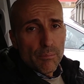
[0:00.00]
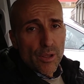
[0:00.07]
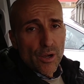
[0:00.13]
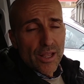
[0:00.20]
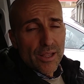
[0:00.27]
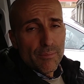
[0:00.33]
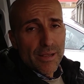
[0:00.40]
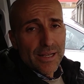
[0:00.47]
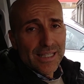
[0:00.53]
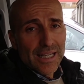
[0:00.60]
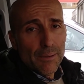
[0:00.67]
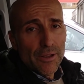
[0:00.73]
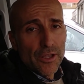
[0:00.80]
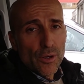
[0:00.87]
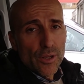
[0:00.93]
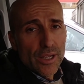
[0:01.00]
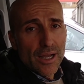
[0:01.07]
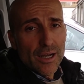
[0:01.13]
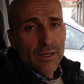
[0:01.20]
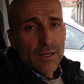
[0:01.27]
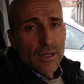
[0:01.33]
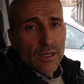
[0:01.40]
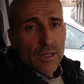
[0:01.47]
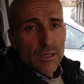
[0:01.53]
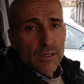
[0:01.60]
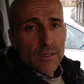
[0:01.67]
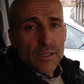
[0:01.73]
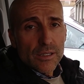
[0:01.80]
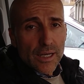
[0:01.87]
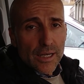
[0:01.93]
pero la inmensa mayoría
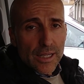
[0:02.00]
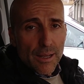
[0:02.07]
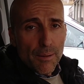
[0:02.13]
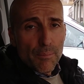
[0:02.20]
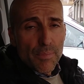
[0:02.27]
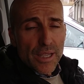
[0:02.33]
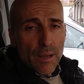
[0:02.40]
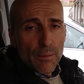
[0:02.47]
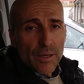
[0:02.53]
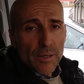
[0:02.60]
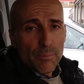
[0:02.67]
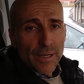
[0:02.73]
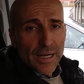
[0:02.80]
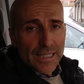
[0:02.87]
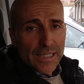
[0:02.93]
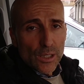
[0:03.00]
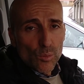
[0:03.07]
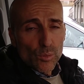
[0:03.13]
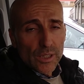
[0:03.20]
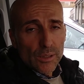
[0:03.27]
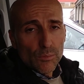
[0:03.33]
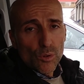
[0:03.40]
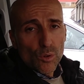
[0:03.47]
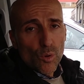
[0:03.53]
serían viables para este cultivo.